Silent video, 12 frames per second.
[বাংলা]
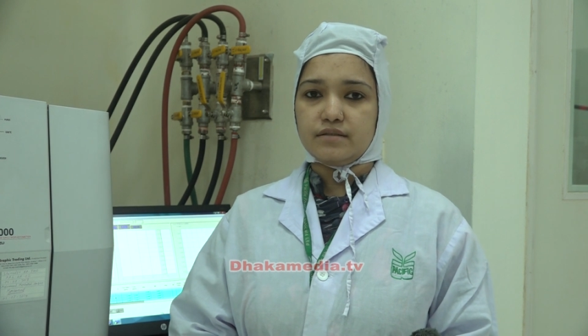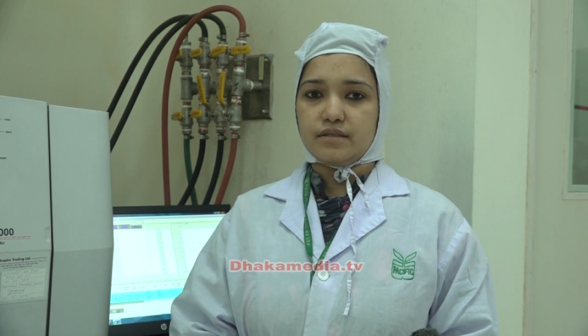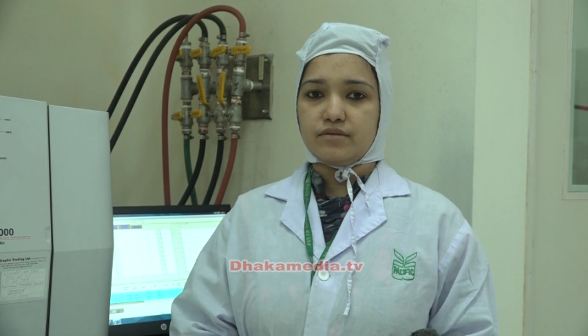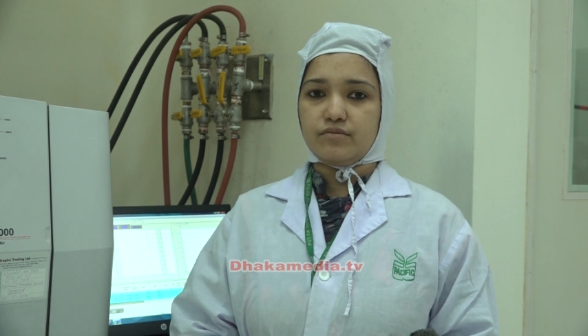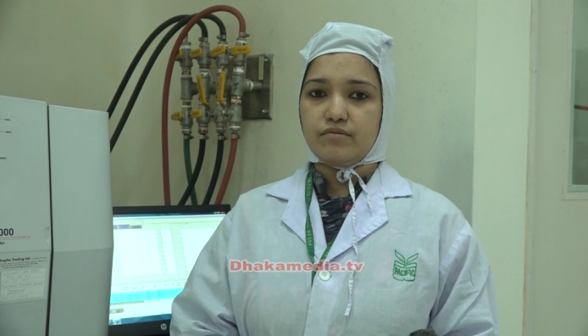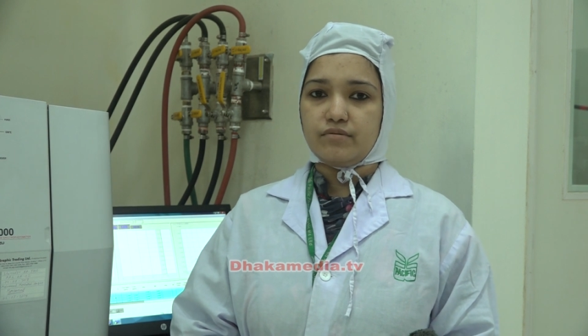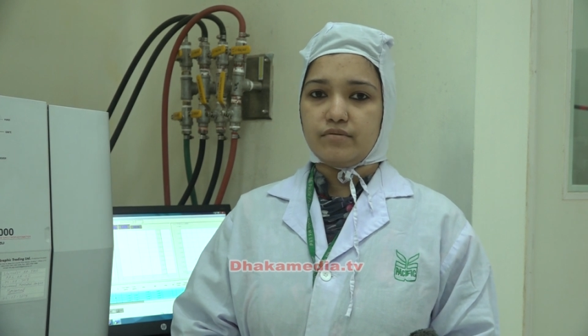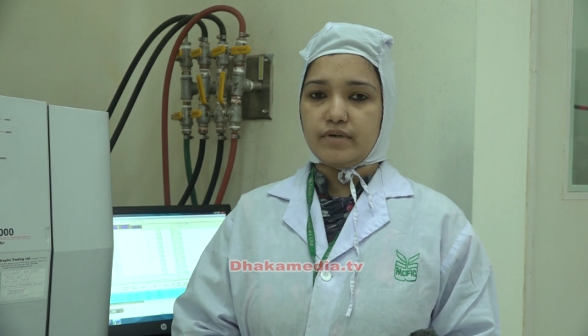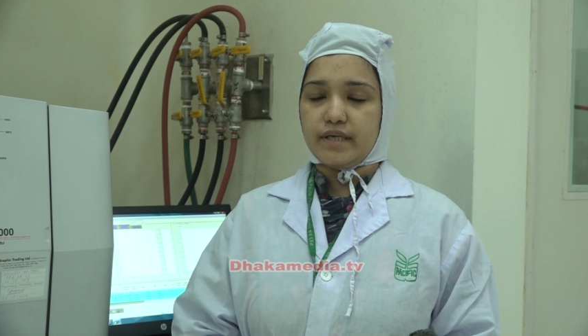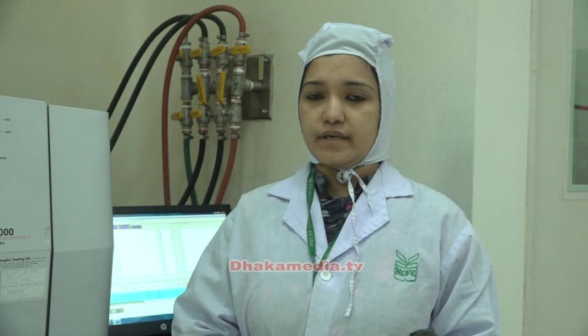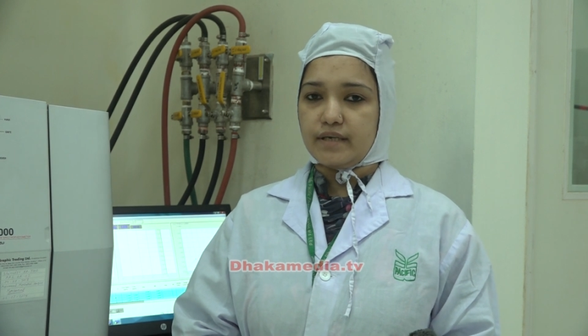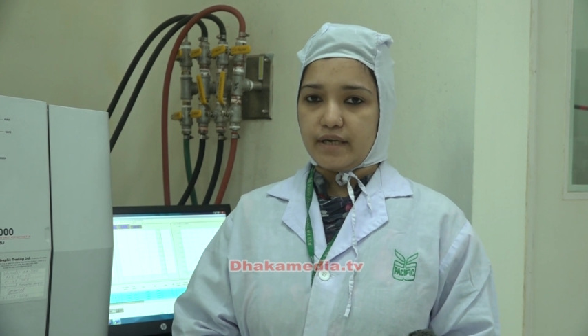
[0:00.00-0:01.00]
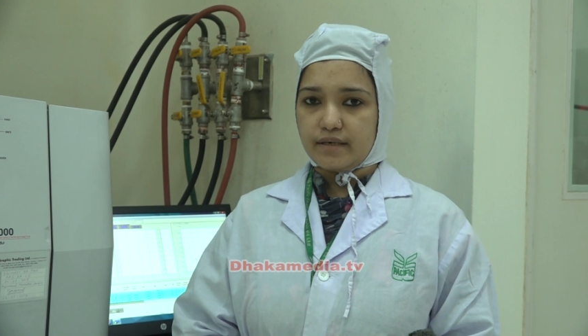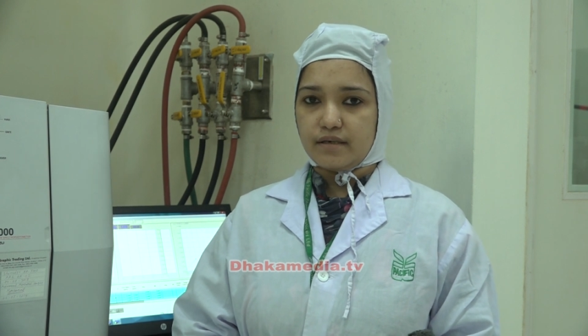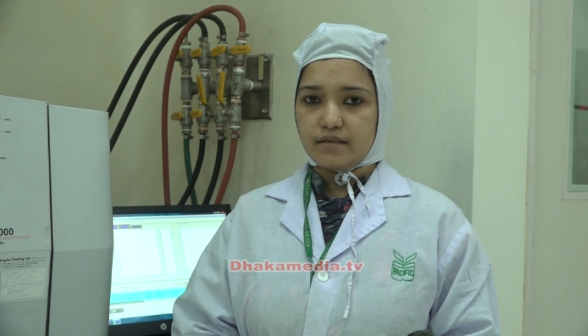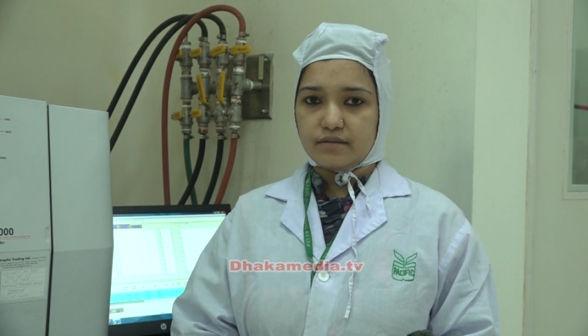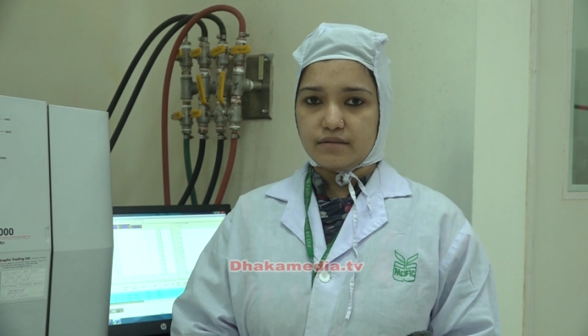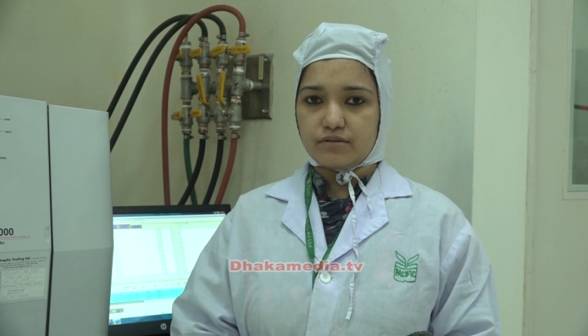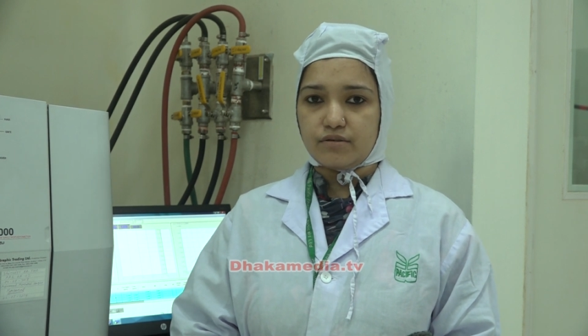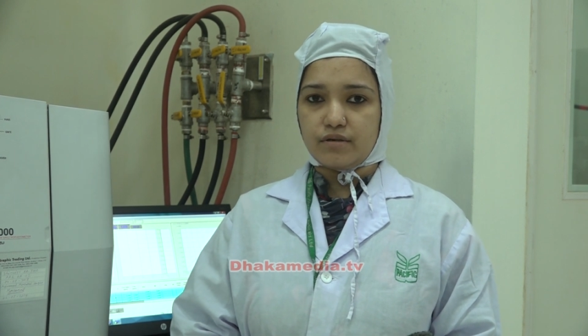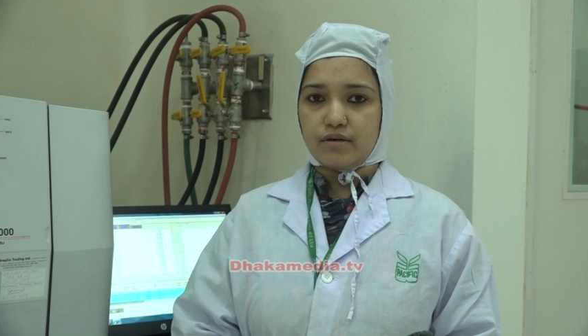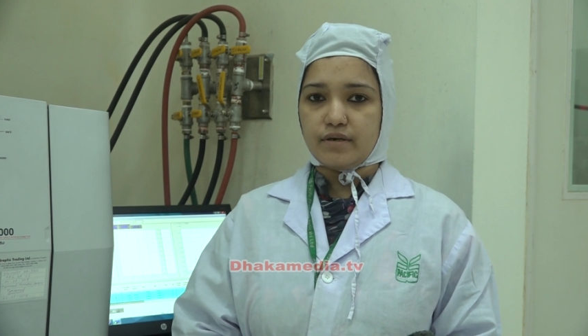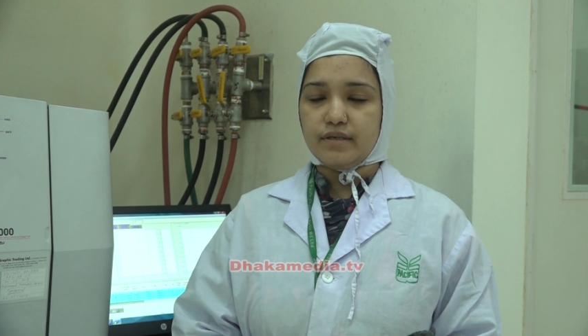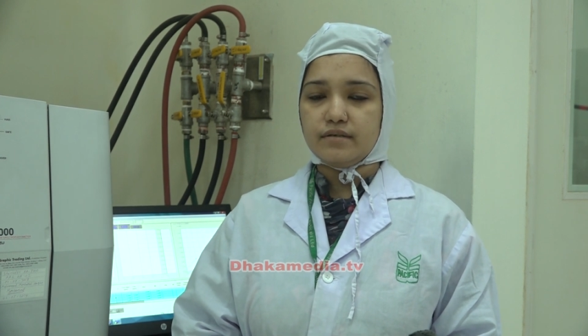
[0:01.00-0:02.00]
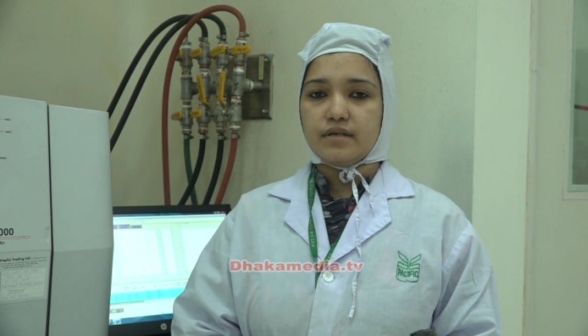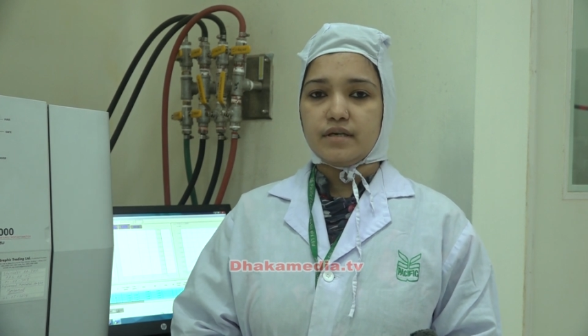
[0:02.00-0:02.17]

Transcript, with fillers: সেগুলো এখানে অ্যানালিসিস করা হয়